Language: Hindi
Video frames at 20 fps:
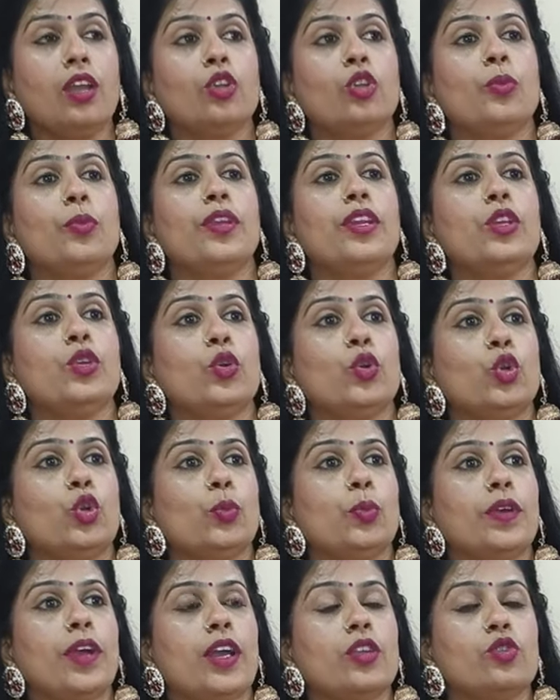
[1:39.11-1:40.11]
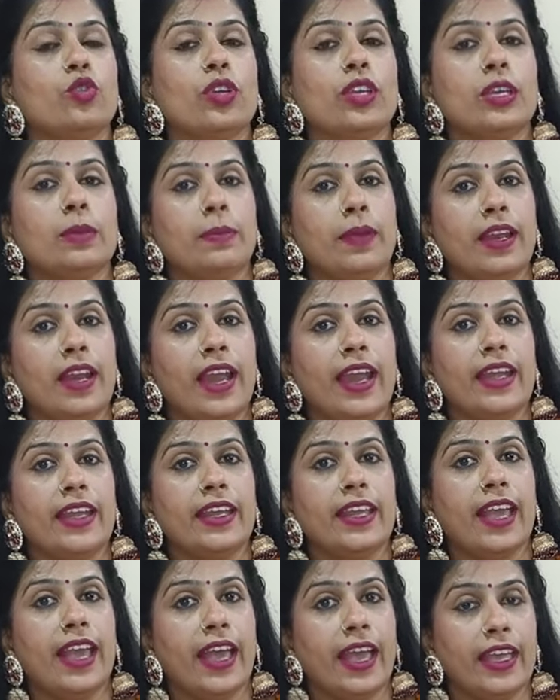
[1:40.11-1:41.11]
तो मेरी यूट्यूब का जो ईमेल
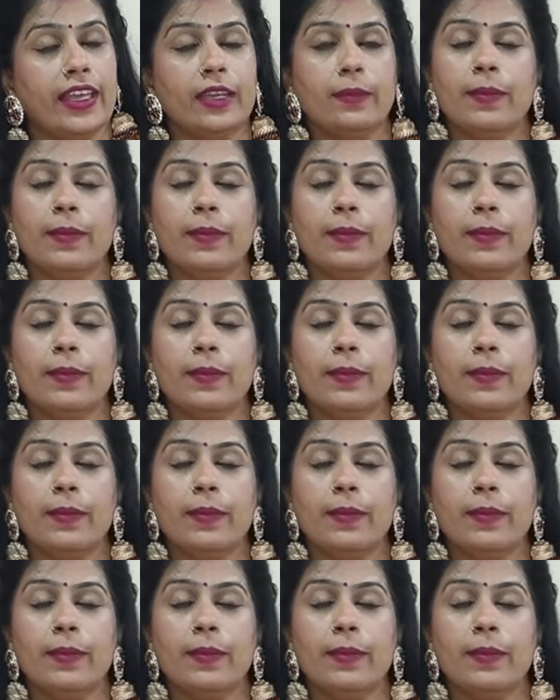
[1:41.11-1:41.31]
आईडी है